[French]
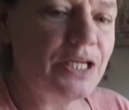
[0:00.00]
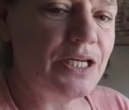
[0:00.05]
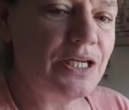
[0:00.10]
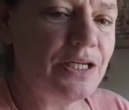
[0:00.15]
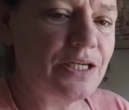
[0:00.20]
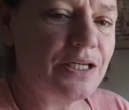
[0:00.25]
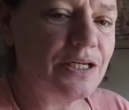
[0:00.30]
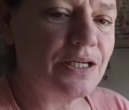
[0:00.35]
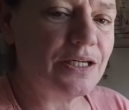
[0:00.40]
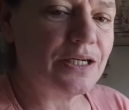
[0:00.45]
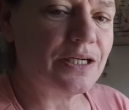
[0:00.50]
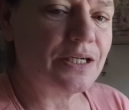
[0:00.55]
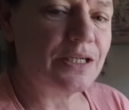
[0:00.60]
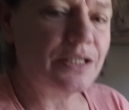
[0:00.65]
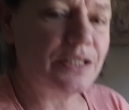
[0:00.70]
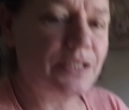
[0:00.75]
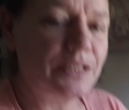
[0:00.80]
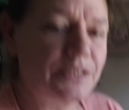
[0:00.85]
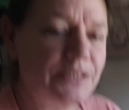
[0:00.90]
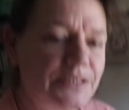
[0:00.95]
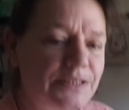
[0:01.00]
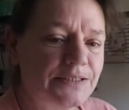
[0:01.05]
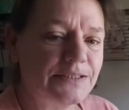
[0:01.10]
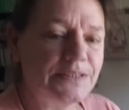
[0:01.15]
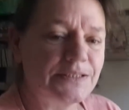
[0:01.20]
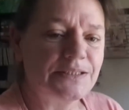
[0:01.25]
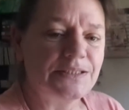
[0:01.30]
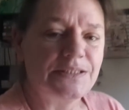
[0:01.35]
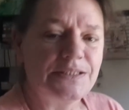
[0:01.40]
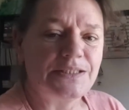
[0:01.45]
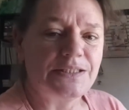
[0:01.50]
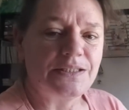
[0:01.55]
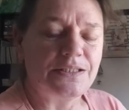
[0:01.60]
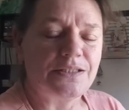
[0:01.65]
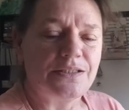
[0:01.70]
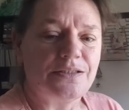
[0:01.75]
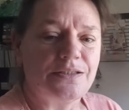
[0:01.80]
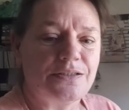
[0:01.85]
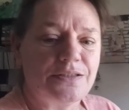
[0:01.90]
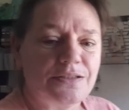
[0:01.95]
elle est là.
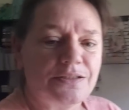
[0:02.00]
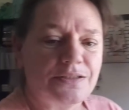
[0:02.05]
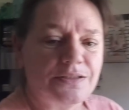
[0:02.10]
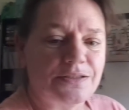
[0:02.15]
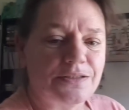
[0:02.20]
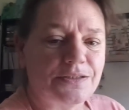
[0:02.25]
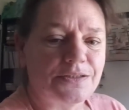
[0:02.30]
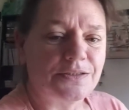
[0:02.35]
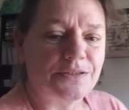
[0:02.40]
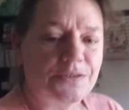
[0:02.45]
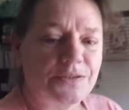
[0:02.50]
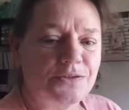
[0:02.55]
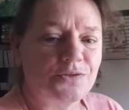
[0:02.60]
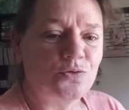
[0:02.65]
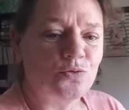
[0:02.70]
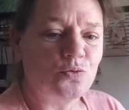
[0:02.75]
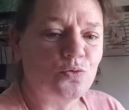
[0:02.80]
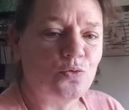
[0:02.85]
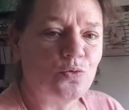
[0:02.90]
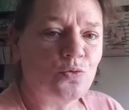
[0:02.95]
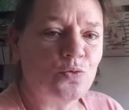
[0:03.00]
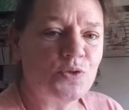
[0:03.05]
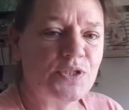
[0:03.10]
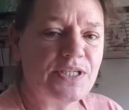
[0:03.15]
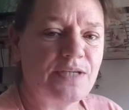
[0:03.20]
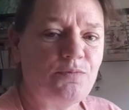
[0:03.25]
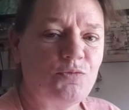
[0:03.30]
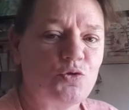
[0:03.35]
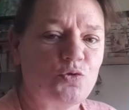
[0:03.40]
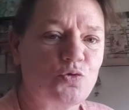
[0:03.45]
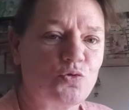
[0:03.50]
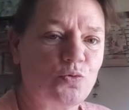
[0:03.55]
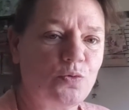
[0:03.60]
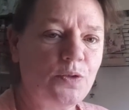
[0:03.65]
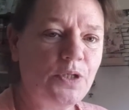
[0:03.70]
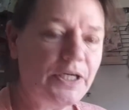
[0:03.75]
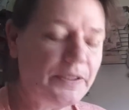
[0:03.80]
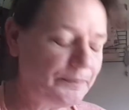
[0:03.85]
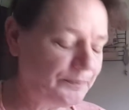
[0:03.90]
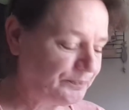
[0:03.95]
Euh, donc, on s'aime
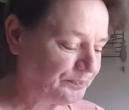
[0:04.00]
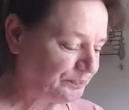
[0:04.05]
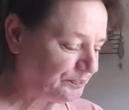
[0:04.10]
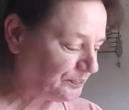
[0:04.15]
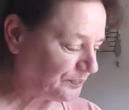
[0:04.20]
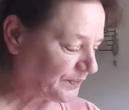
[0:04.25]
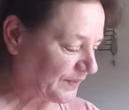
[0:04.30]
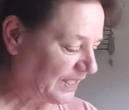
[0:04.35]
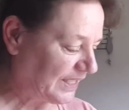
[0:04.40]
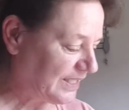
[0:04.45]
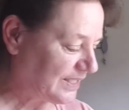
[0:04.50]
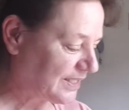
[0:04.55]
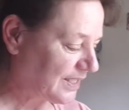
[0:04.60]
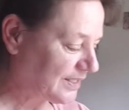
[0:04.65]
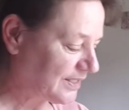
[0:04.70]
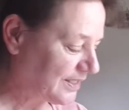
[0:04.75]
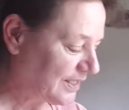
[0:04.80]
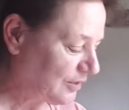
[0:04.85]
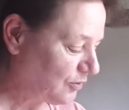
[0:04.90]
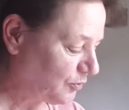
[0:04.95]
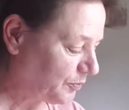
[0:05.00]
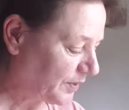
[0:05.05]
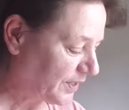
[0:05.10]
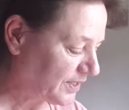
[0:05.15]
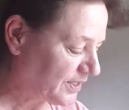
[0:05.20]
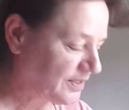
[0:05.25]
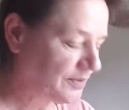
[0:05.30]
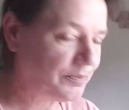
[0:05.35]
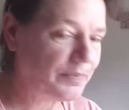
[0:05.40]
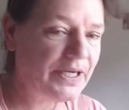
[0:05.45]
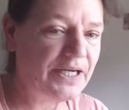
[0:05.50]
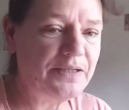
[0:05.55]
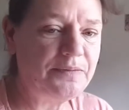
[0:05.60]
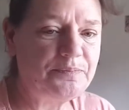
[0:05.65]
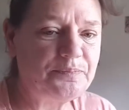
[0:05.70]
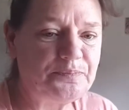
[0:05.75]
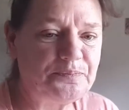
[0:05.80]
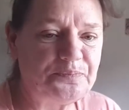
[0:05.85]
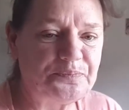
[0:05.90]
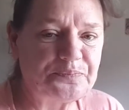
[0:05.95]
toujours. Et ça, c'est le principal.
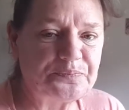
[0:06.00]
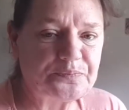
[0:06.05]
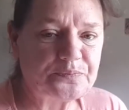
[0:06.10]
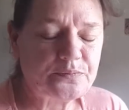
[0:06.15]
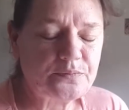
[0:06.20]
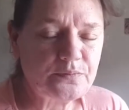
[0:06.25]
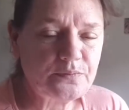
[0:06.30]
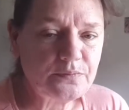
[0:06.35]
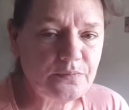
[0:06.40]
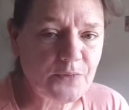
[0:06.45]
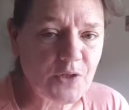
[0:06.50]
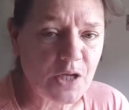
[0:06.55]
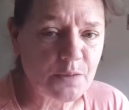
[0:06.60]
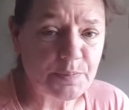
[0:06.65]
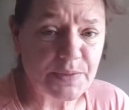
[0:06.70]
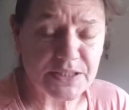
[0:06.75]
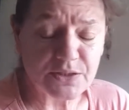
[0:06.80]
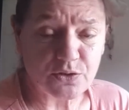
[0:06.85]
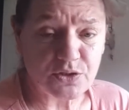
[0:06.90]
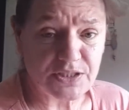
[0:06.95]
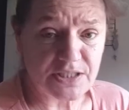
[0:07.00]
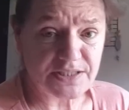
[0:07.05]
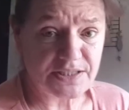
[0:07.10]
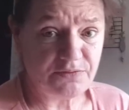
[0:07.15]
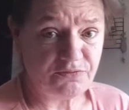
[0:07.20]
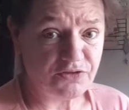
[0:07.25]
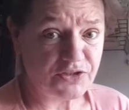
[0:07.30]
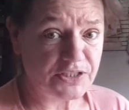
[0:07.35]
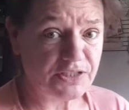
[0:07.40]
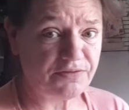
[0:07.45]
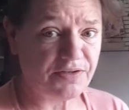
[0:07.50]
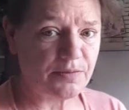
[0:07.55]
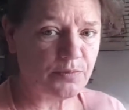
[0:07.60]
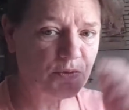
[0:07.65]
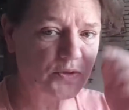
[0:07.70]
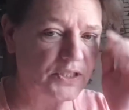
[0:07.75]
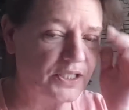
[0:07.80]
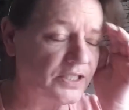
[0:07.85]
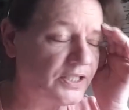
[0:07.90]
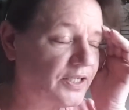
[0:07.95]
Parce que c'est ce qui me faisait
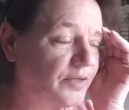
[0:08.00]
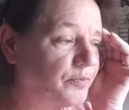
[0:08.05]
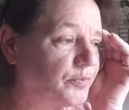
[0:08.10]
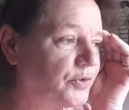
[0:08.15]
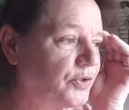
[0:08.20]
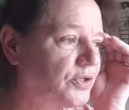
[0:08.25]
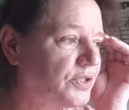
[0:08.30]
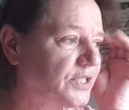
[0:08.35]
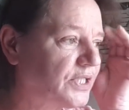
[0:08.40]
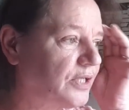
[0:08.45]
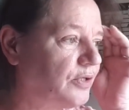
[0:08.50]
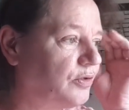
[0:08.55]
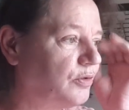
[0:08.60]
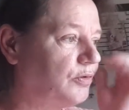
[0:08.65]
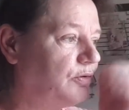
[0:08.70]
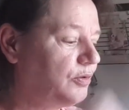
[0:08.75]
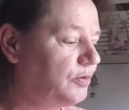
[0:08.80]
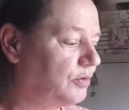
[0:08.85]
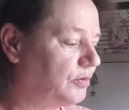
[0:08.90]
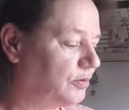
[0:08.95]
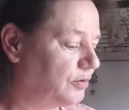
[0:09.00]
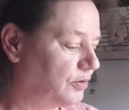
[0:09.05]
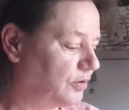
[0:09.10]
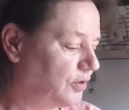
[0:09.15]
vraiment très très peur, c'est que